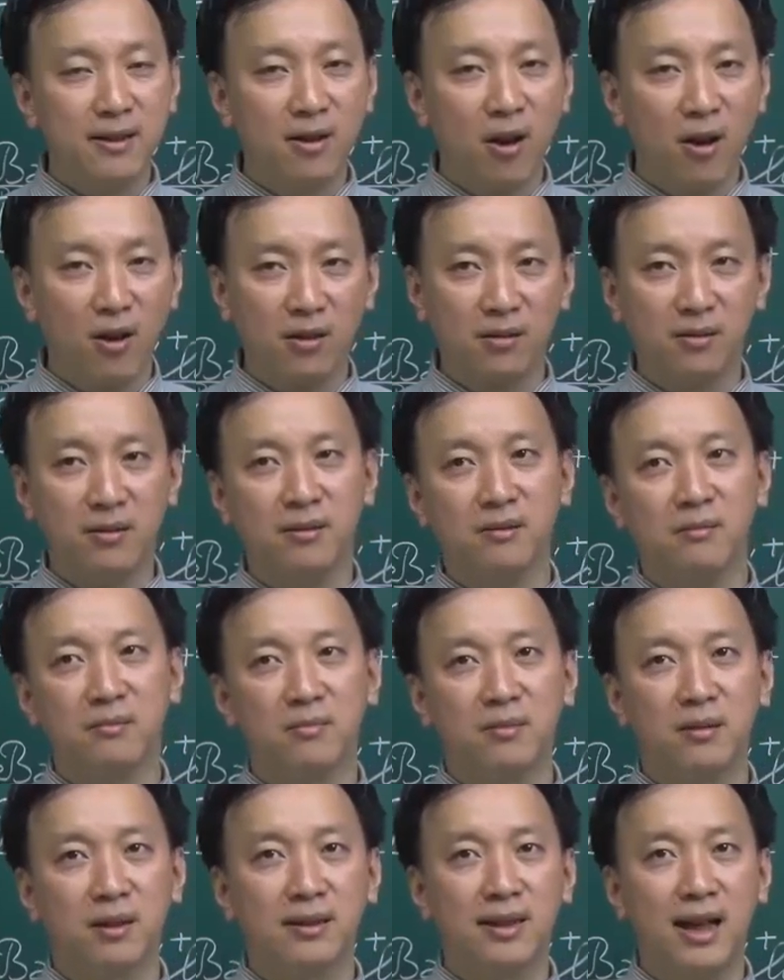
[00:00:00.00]
chọn
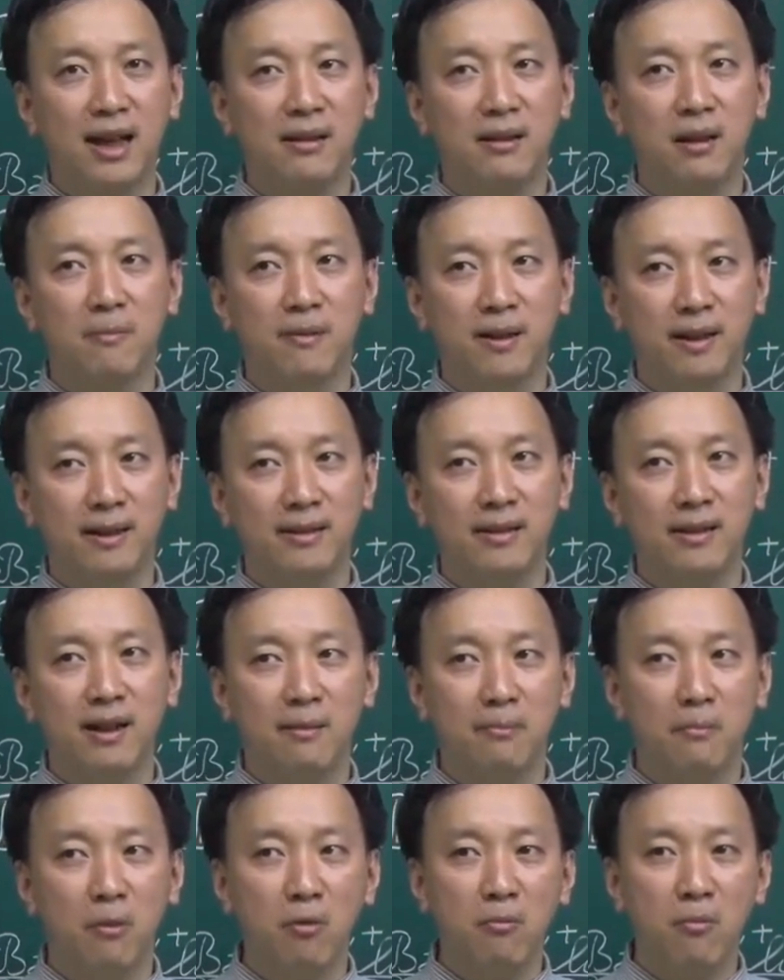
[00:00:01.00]
thời gian hợp lý tức
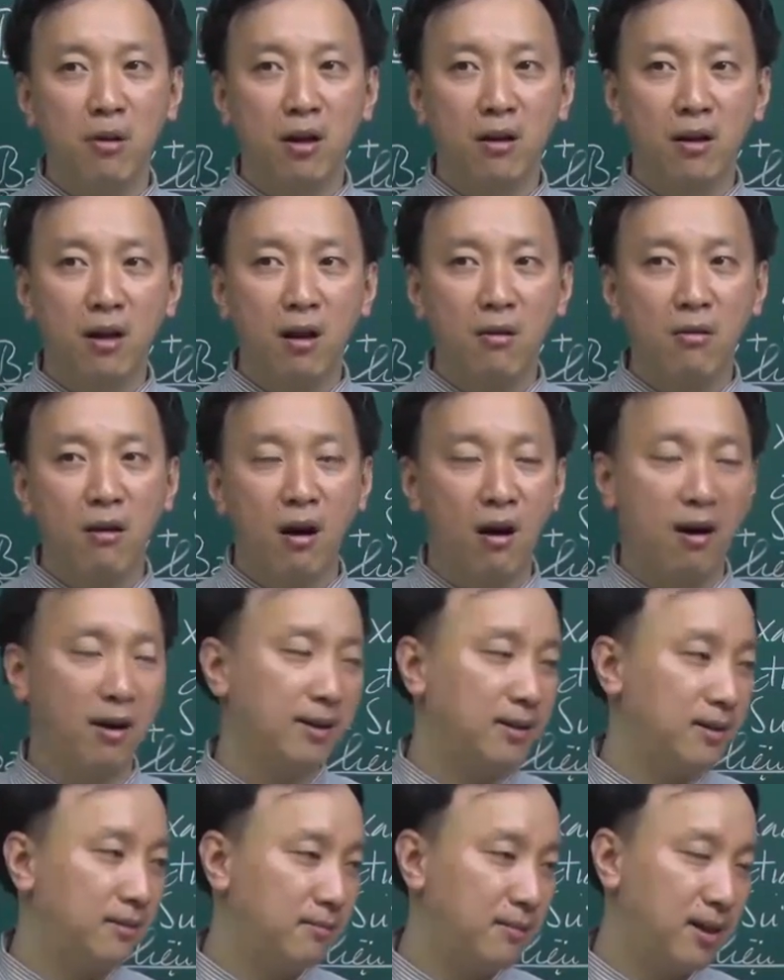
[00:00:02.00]
là mỗi một câu hỏi